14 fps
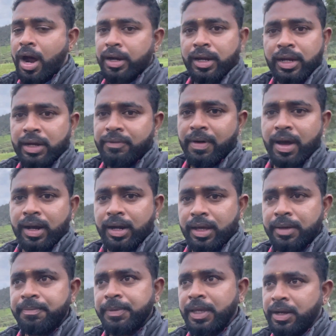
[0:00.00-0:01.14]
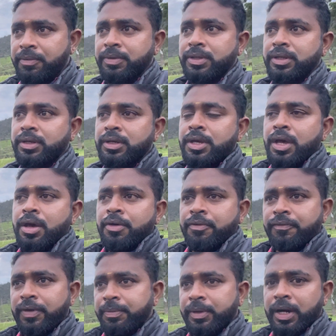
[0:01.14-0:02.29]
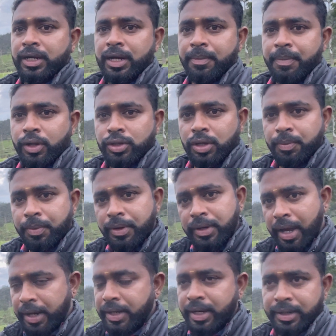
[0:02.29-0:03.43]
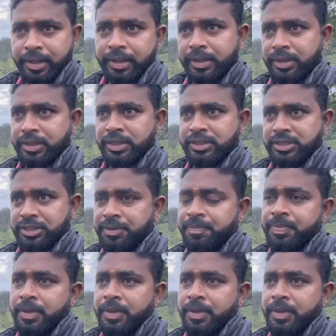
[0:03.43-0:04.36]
ஆன்லைனில் வாங்கலை ஏன்னா வந்து ஃப்ளிப்கார்ட்டில் பார்த்தப்போ நைன் ஹண்ட்ரட் இருந்துச்சு